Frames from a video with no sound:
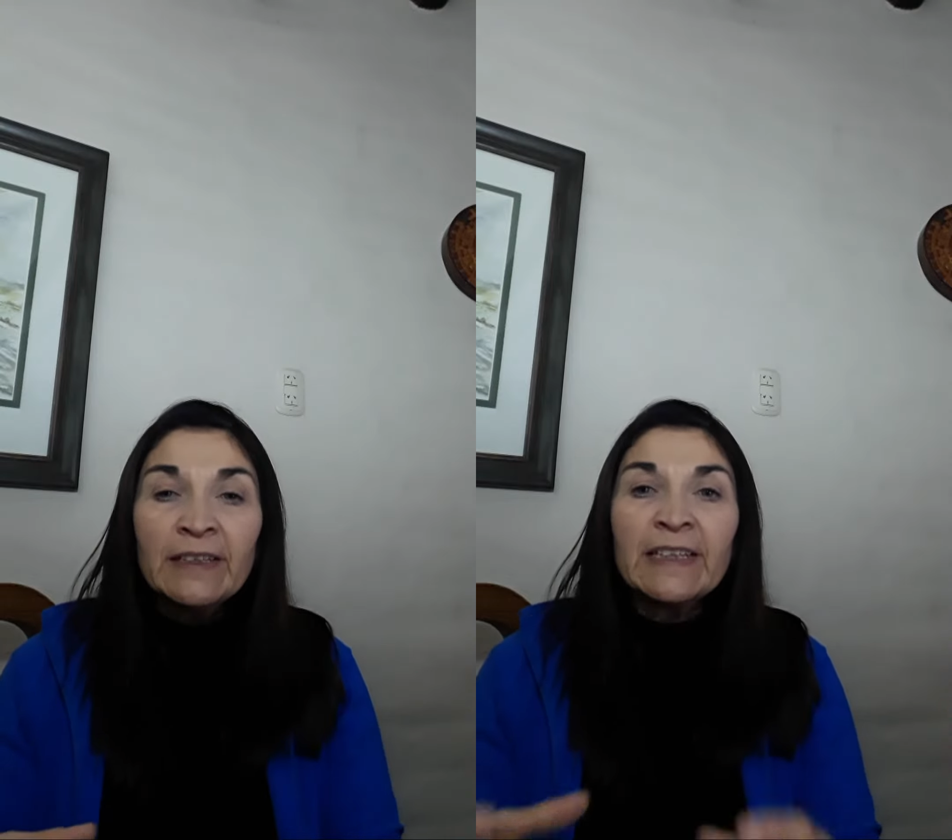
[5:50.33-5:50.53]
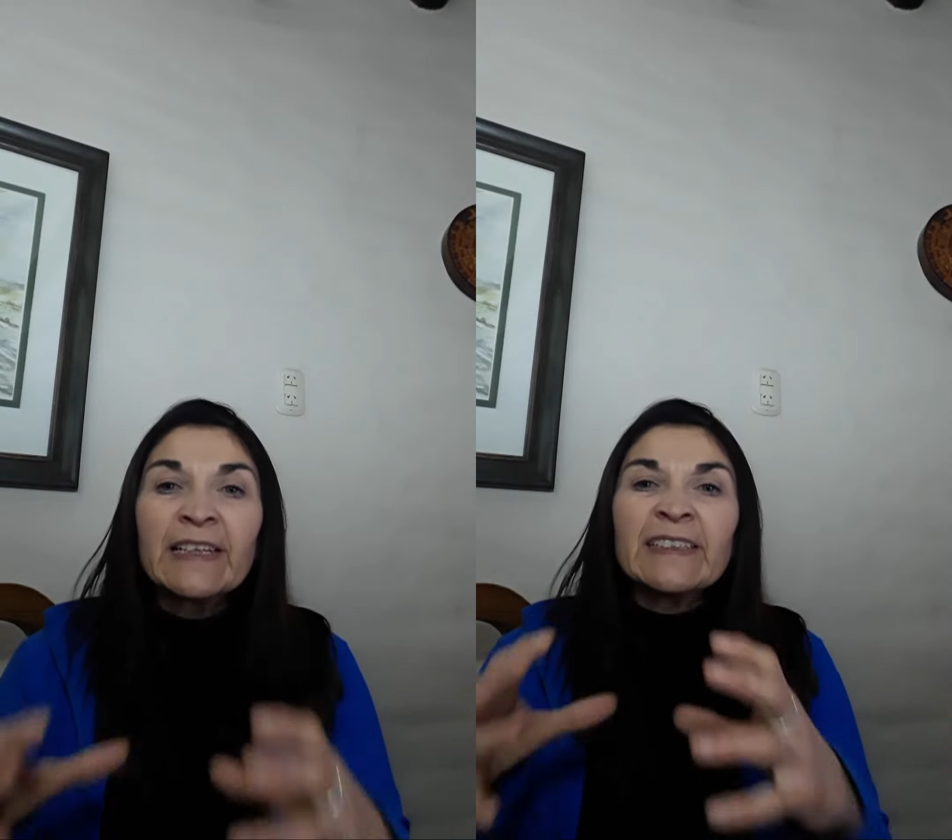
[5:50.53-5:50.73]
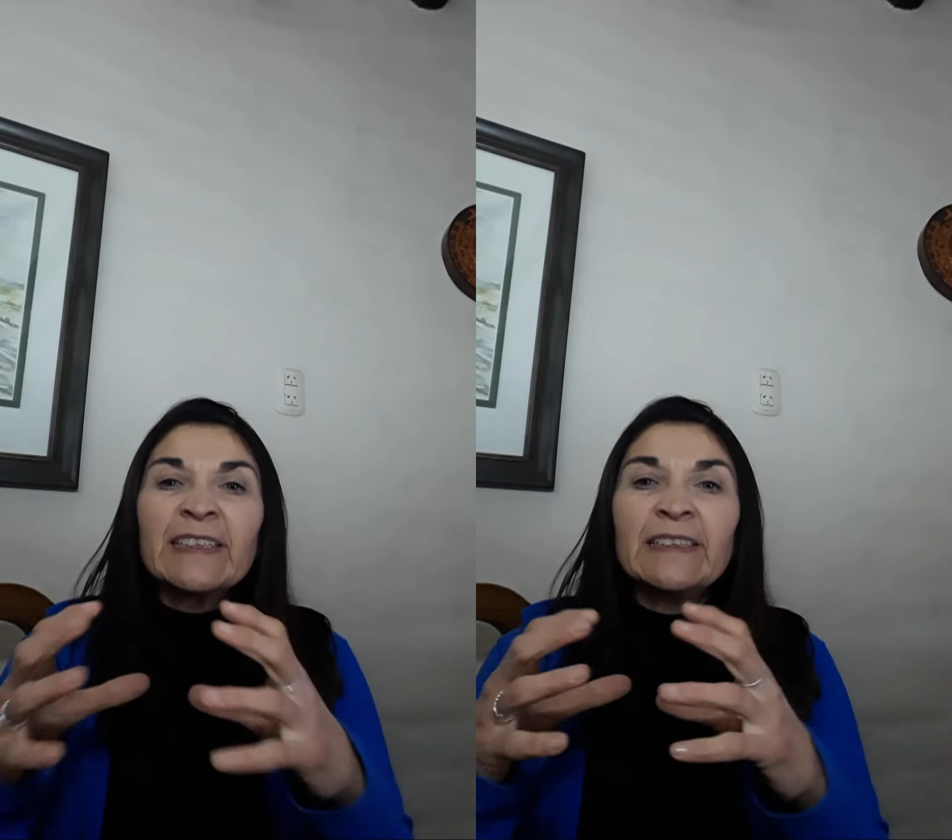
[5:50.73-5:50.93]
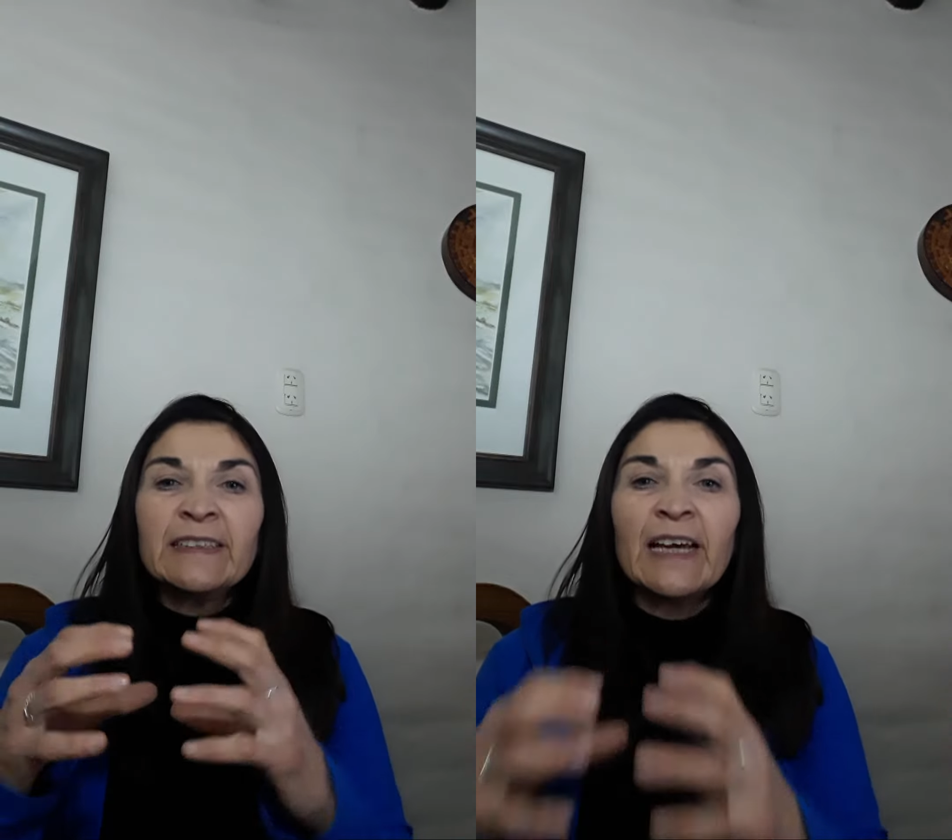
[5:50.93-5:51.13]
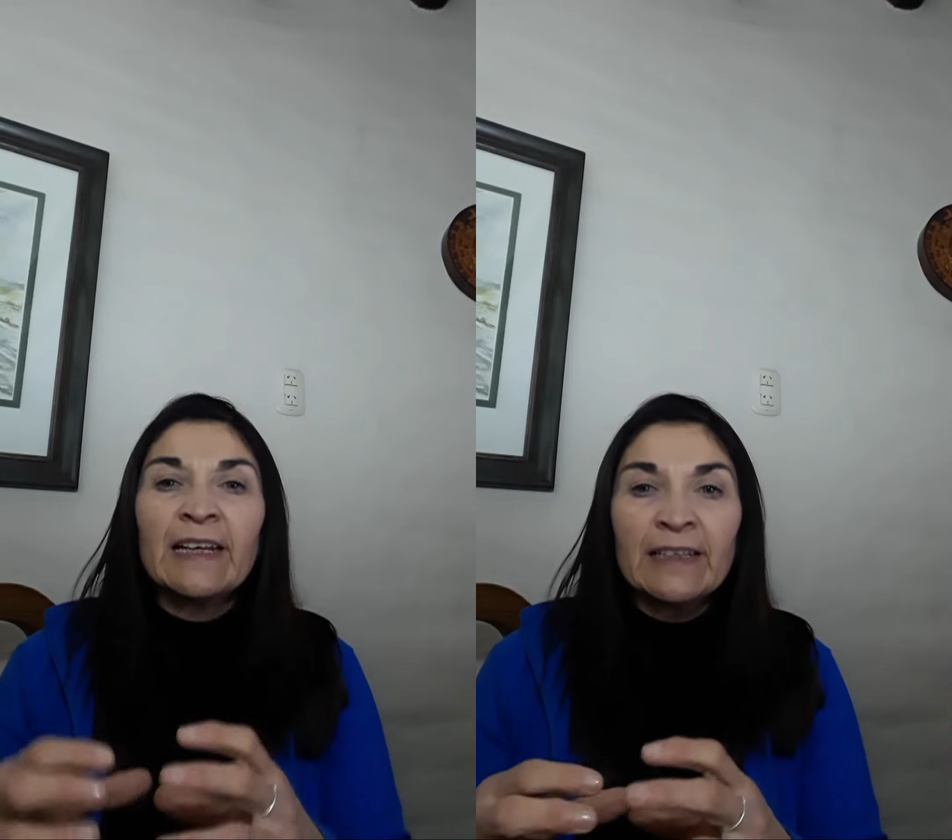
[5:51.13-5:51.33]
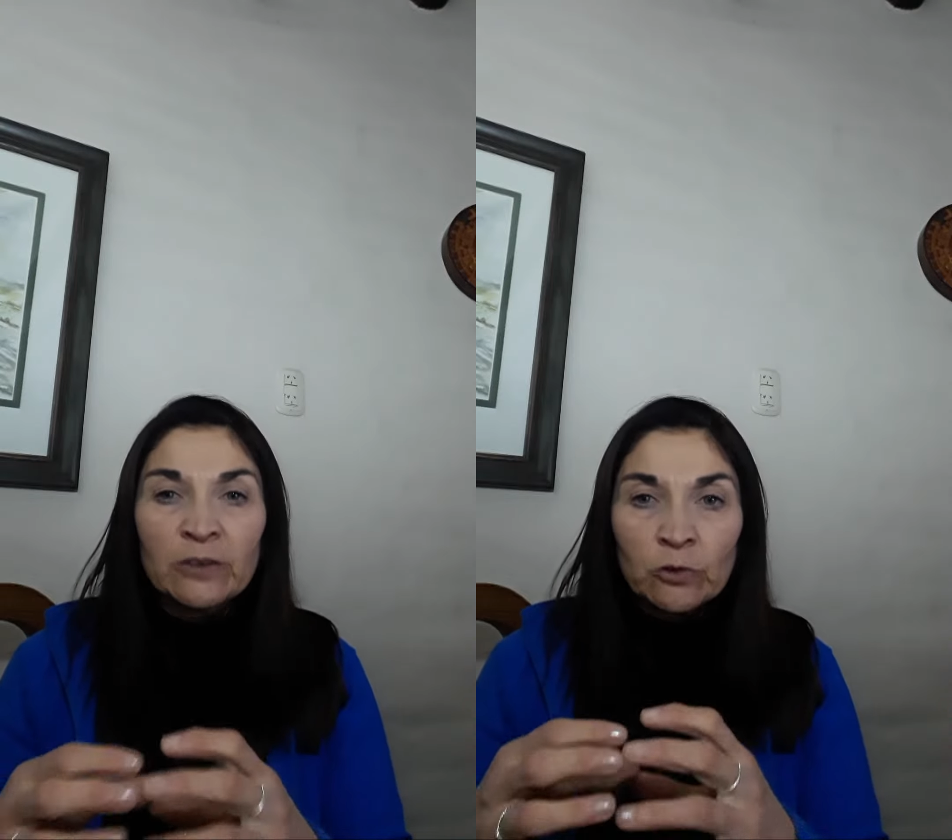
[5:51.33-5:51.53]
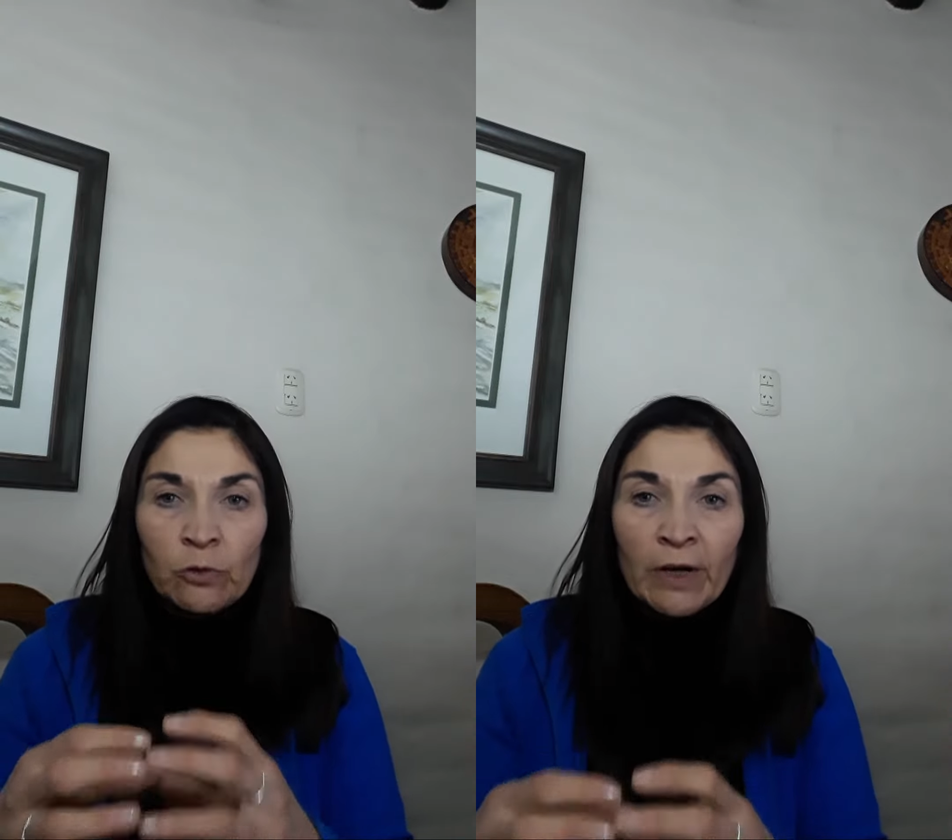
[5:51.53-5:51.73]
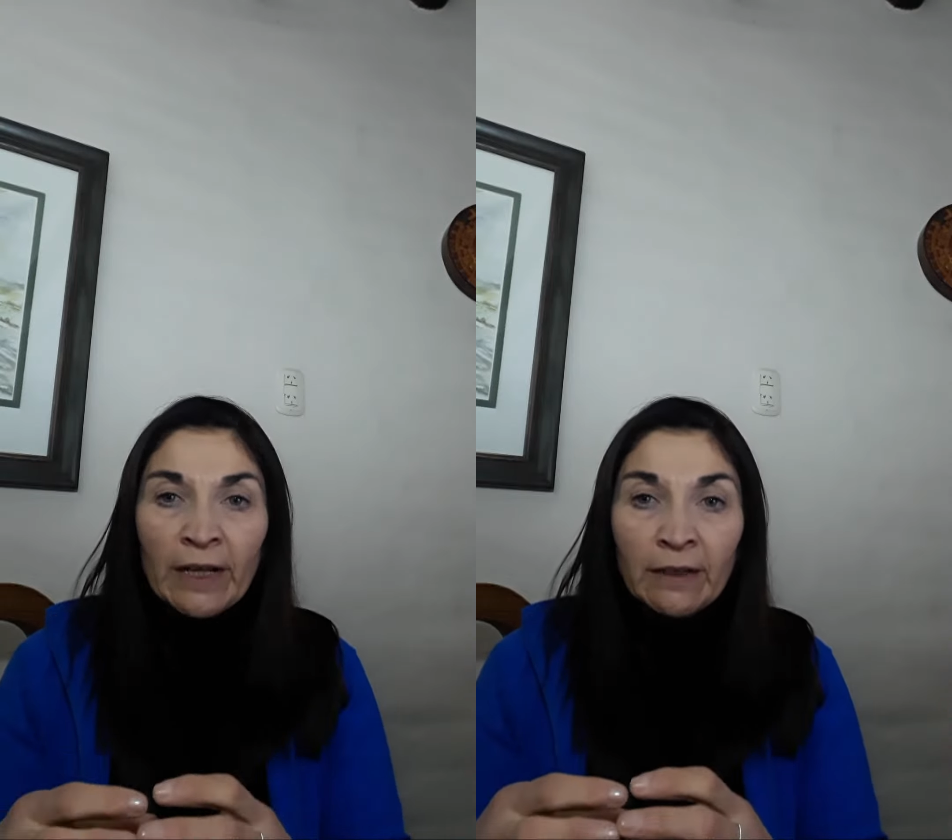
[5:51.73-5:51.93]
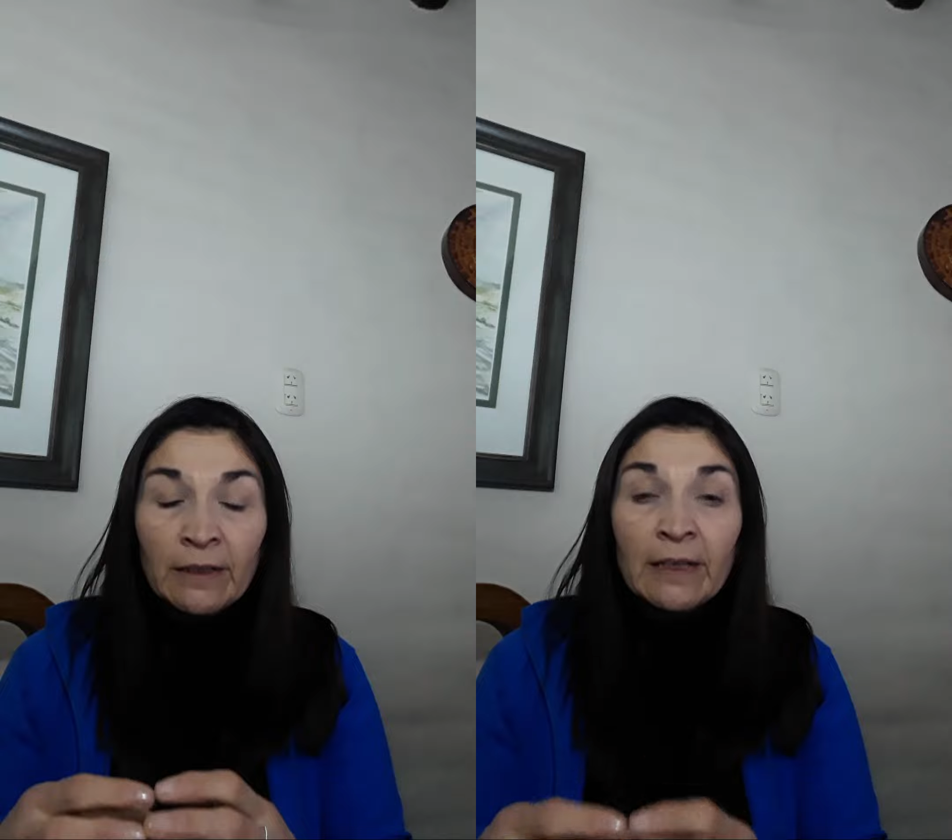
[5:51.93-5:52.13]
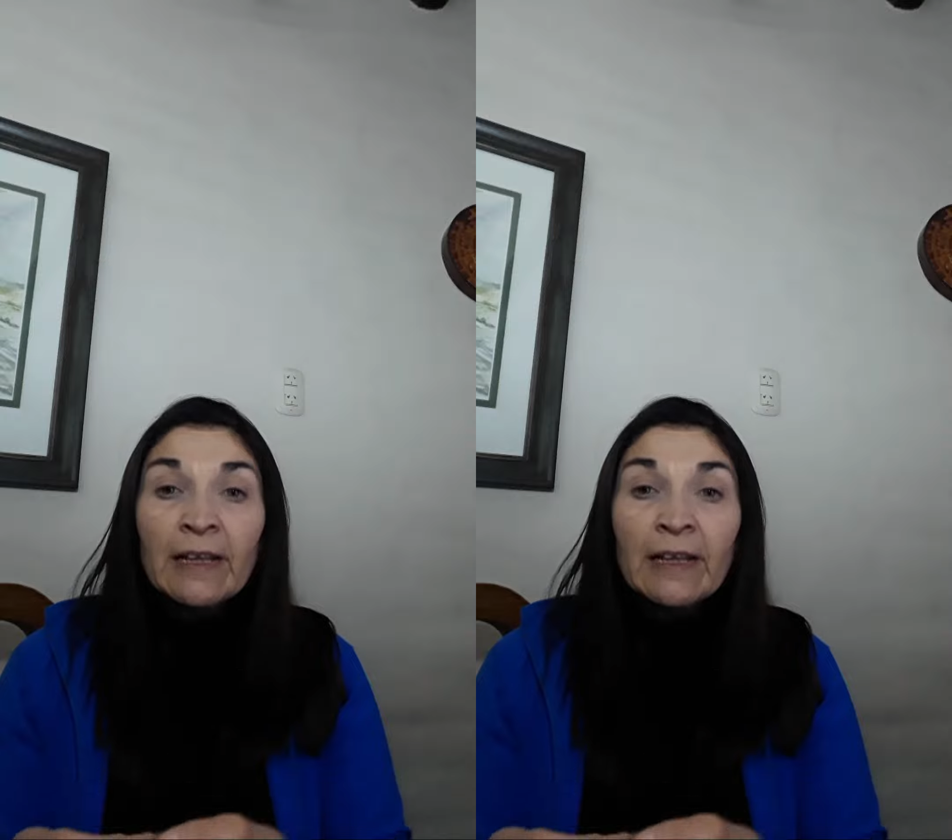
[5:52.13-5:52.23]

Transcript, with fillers: y que se instale en su lugar